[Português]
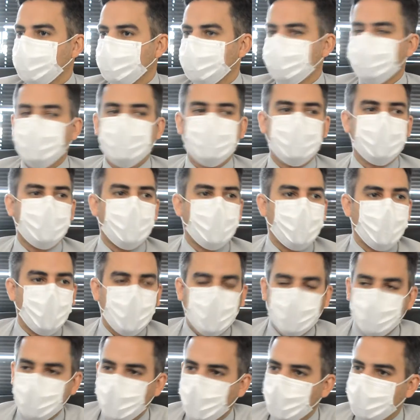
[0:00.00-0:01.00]
Vamos ter é,
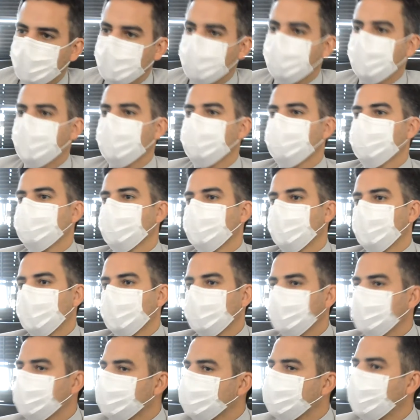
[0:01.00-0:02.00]
aluguel de
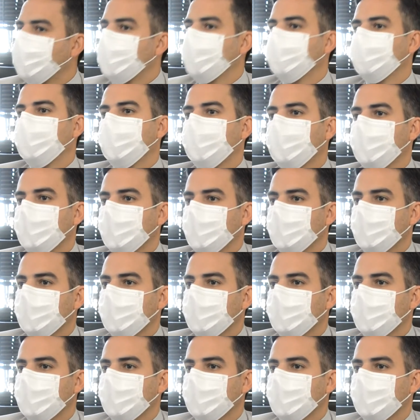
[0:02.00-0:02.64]
impressora, de toner,